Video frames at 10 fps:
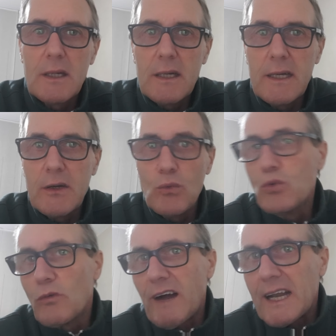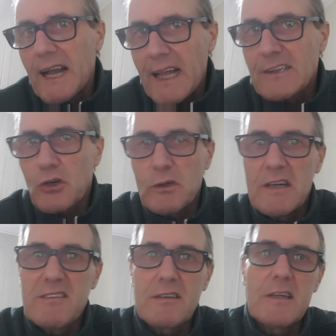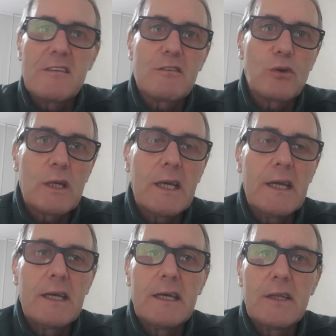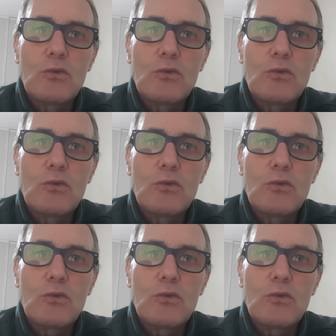eh, uno vale l'altro nel senso che eh,